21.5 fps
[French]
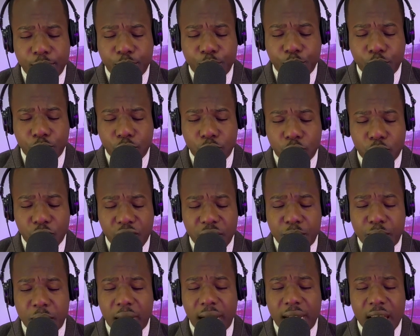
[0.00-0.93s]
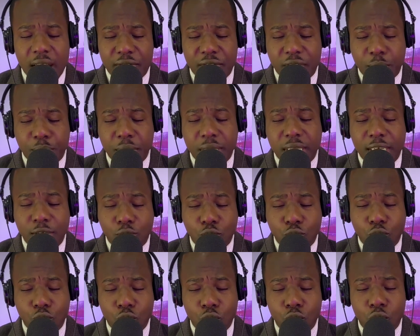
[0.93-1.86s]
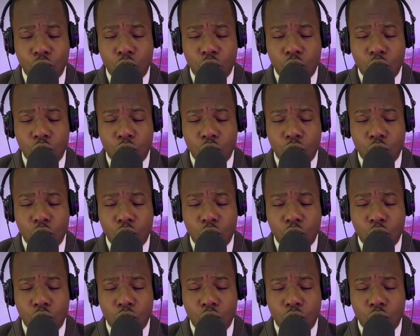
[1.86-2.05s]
pour nous venir parler avec petit Touyo,